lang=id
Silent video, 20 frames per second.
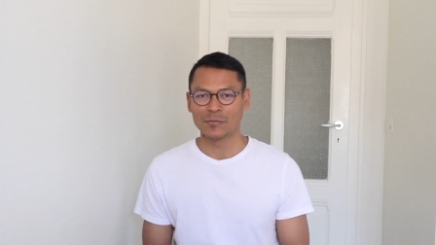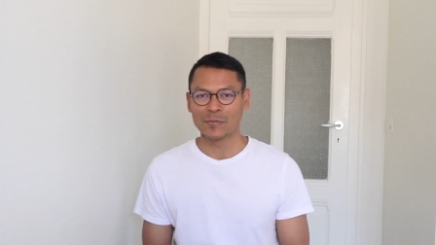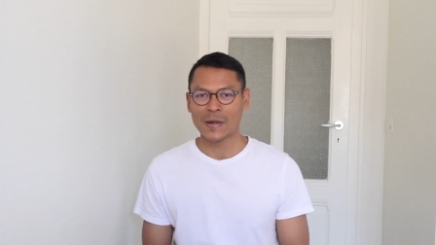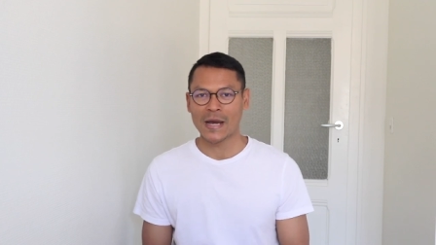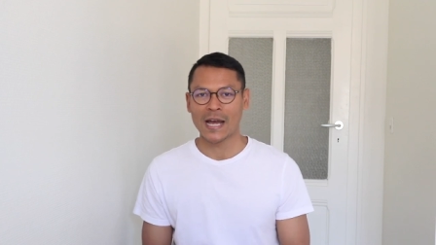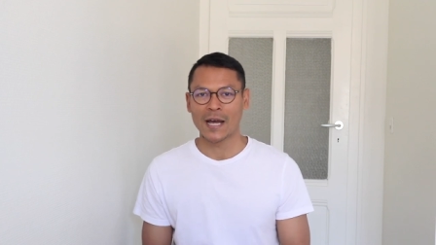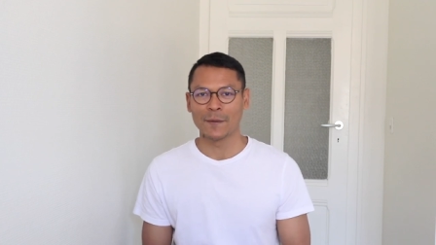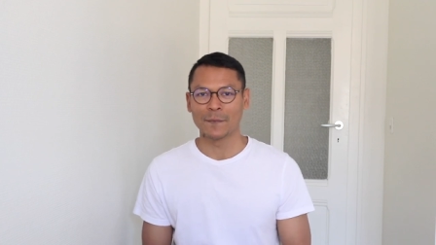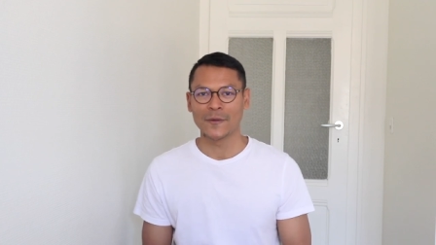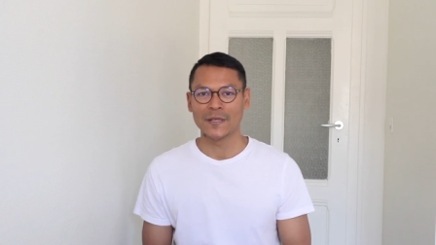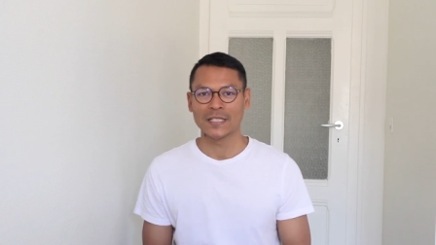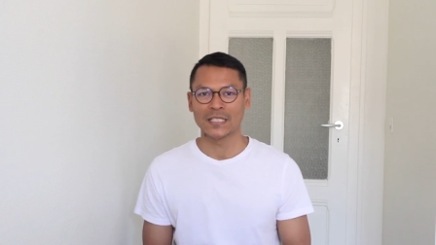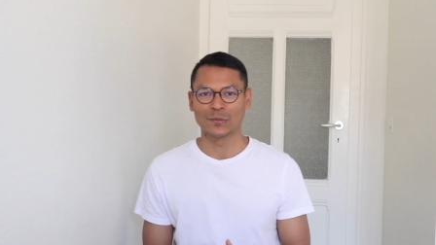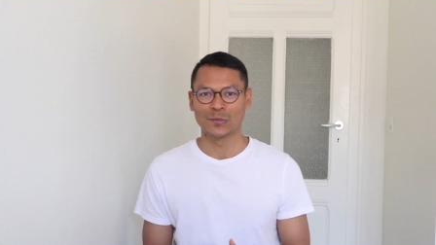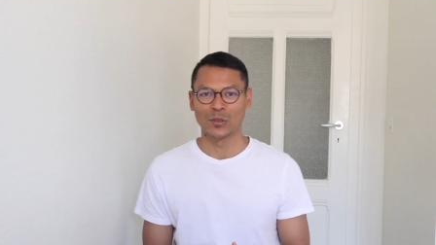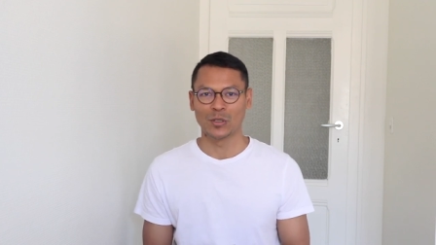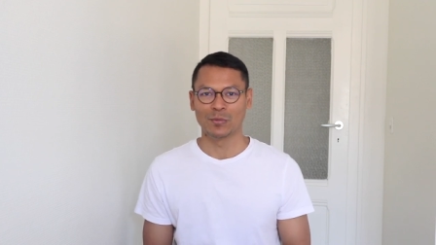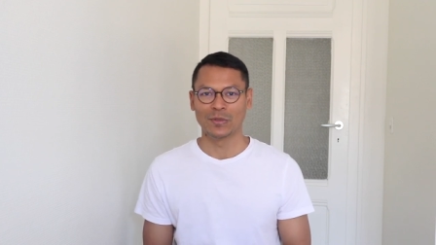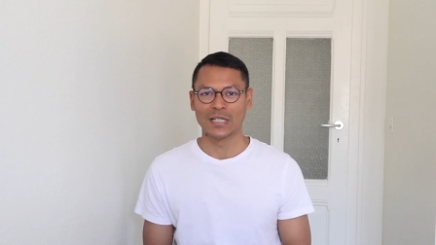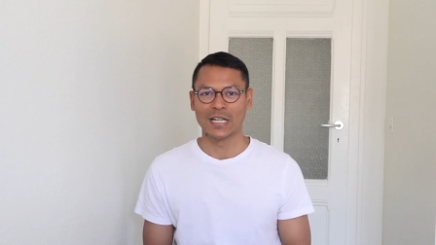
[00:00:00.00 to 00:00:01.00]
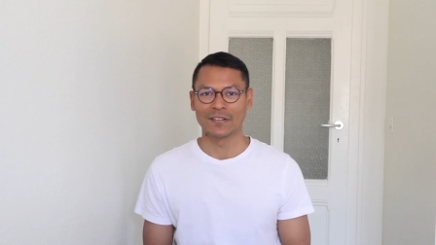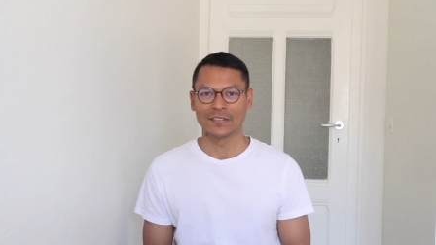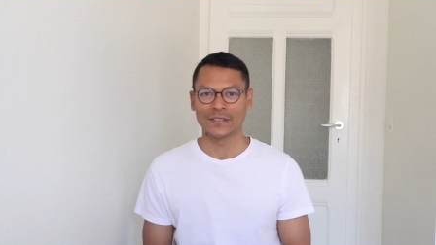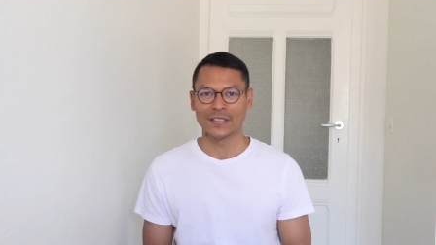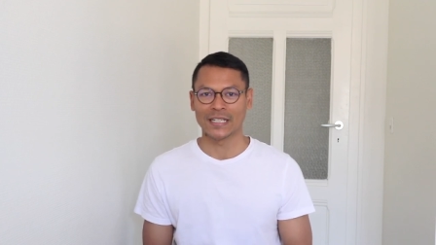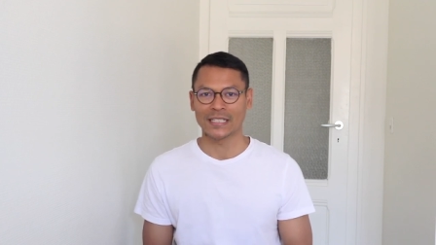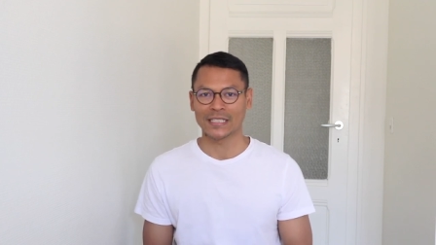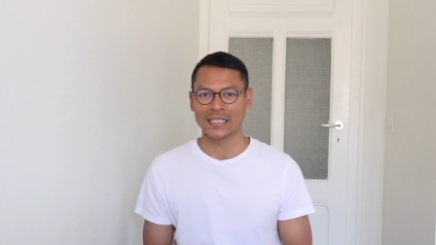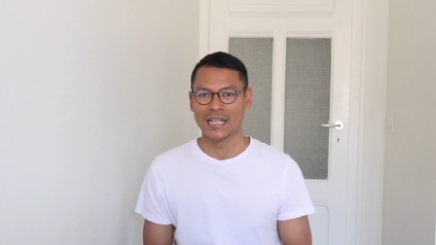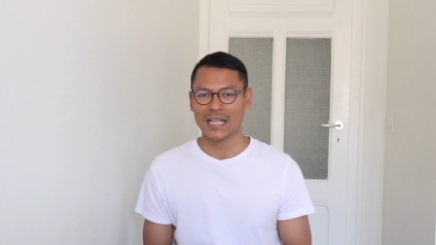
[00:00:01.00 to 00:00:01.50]
pahami sebelum
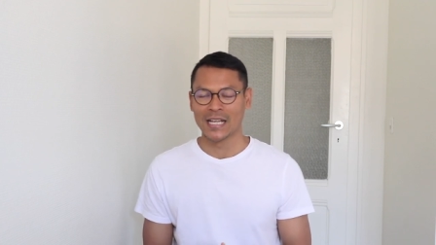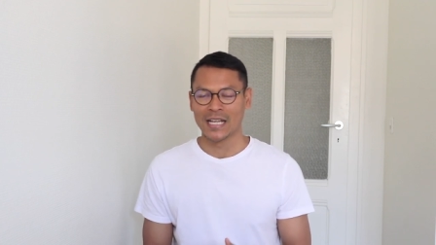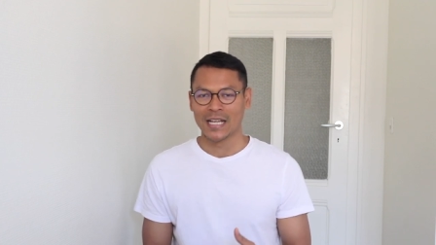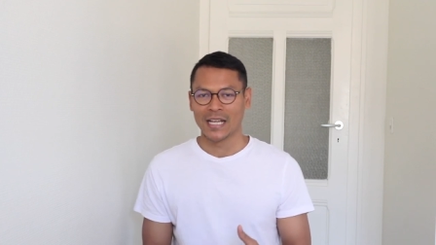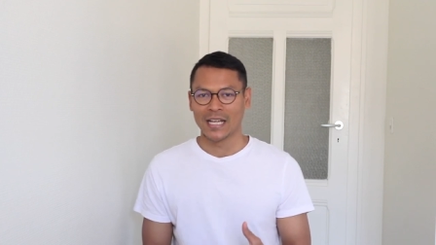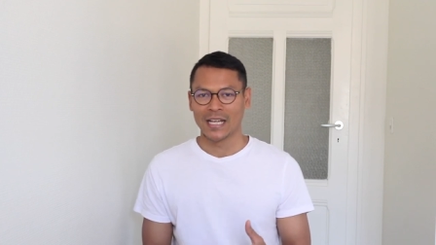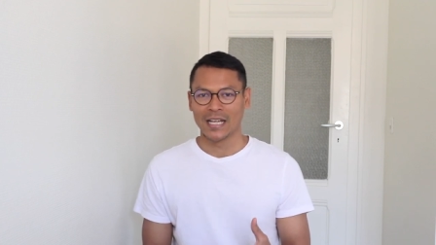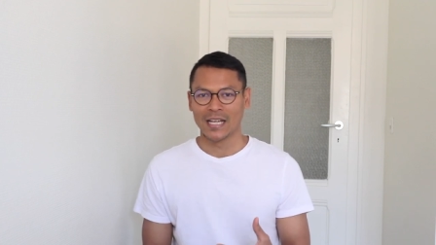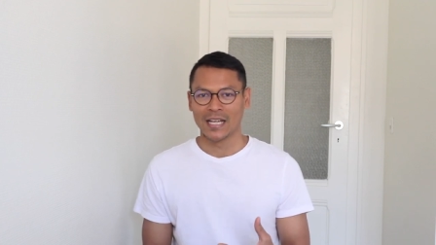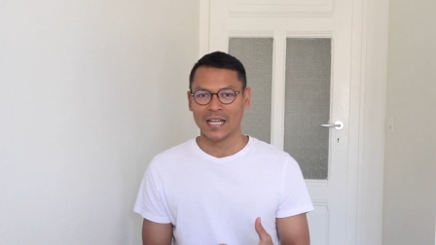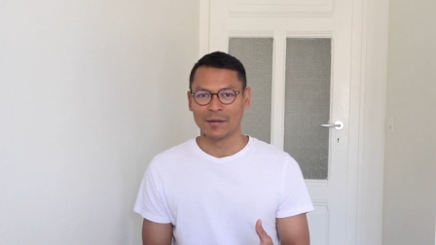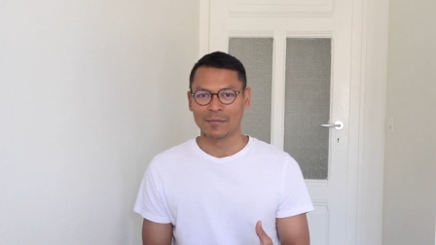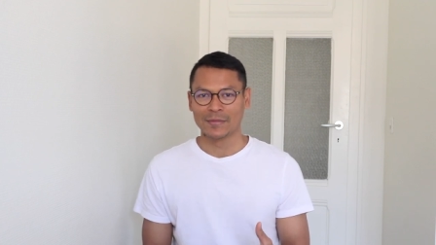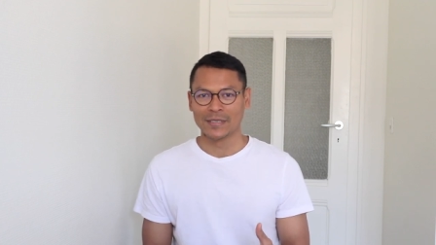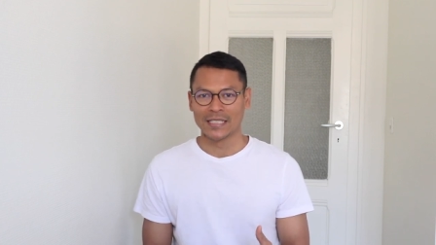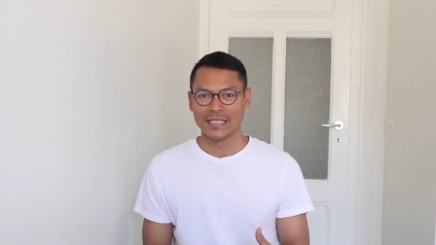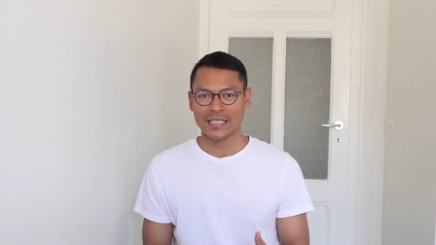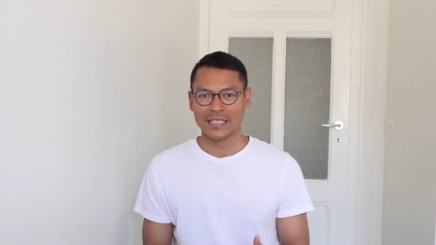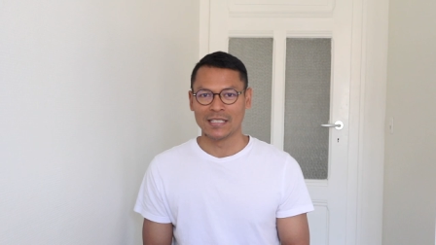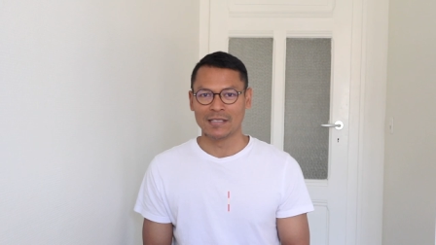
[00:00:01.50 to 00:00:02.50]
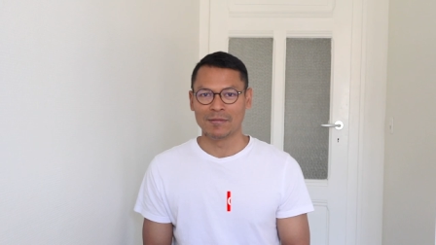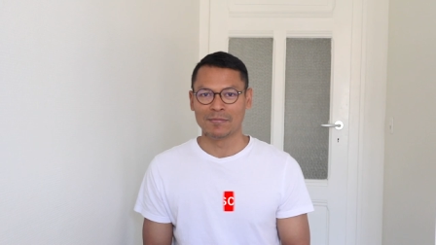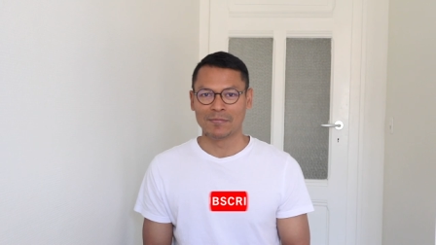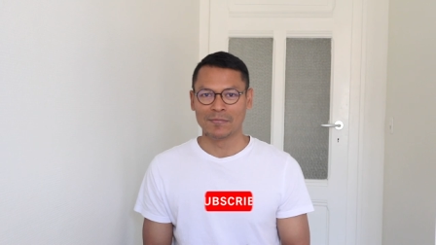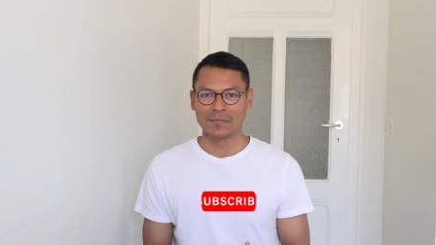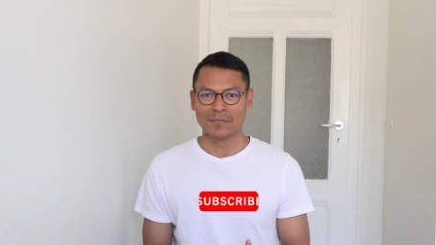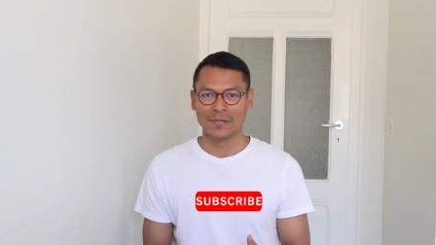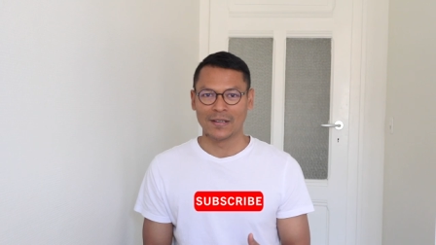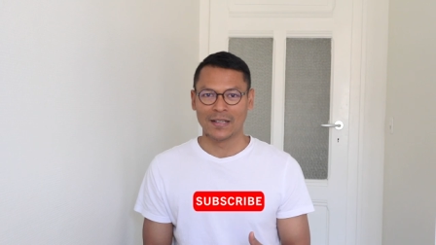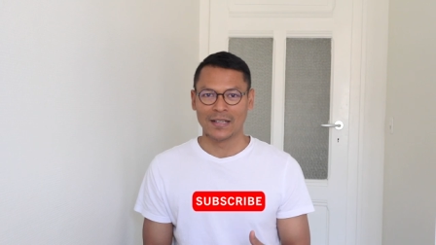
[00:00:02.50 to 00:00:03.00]
mendaftar uh, menjadi
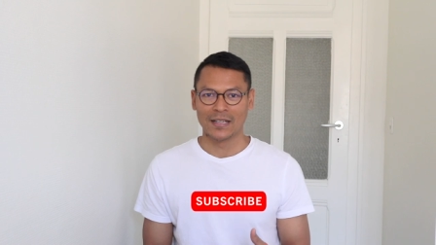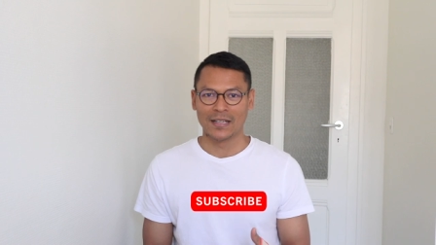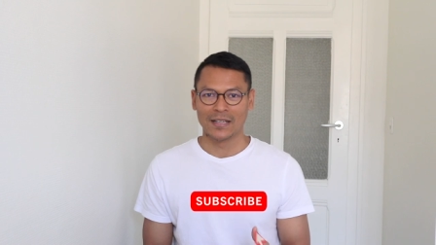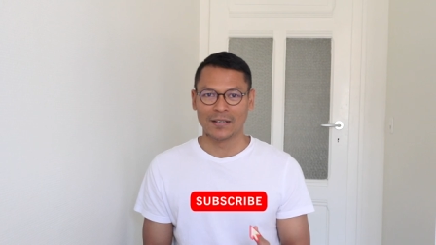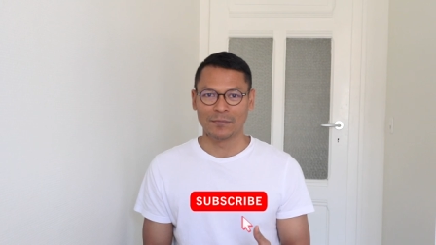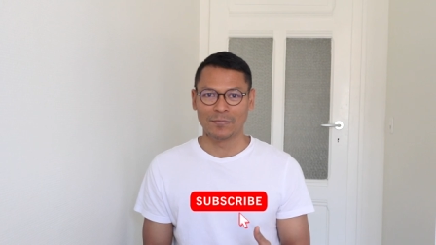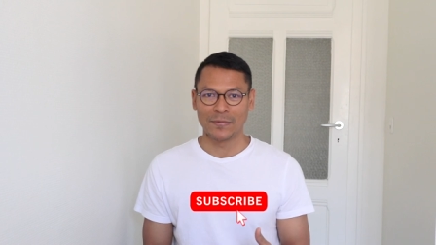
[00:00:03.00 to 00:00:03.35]
uh,